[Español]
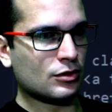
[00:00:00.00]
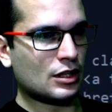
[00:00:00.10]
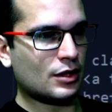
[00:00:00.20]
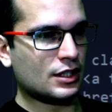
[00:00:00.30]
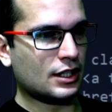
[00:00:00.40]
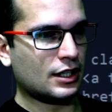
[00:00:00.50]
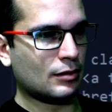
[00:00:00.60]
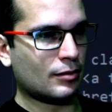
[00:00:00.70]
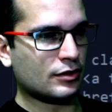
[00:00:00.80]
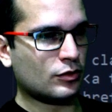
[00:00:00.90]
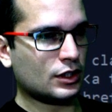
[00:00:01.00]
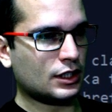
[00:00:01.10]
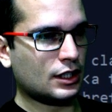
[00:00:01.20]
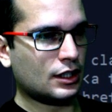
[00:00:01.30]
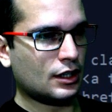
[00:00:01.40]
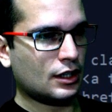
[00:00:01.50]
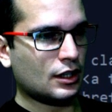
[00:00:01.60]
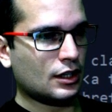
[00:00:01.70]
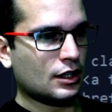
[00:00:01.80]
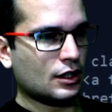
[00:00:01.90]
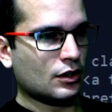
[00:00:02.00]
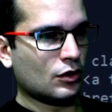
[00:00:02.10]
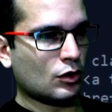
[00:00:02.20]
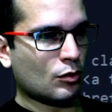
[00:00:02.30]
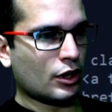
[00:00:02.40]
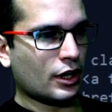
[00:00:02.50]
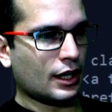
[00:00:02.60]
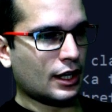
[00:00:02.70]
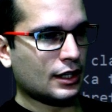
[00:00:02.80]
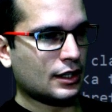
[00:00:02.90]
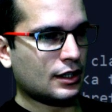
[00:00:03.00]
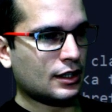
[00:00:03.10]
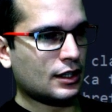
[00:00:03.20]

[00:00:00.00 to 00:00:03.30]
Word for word: a ver, vamos a ver el siguiente más fuerte. ¿Cómo queda?